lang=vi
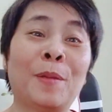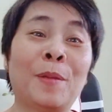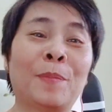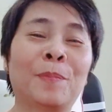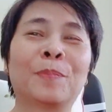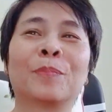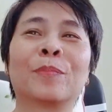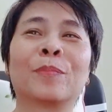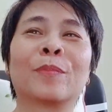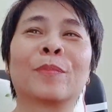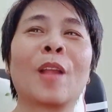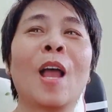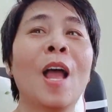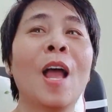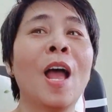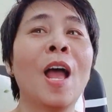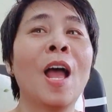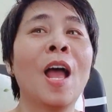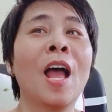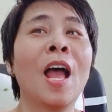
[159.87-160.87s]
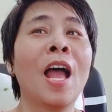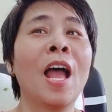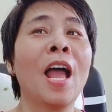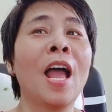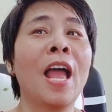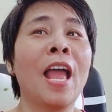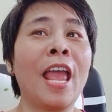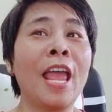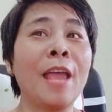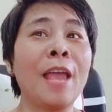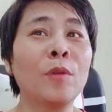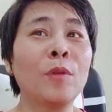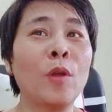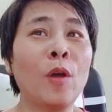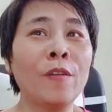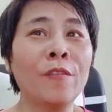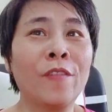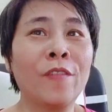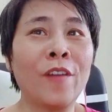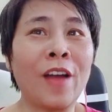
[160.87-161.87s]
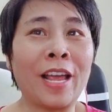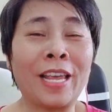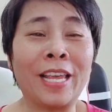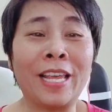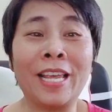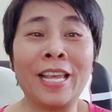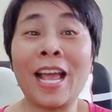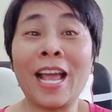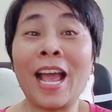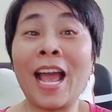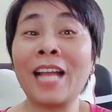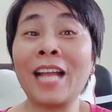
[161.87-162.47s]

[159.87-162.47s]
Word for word: tiếp em nói vậy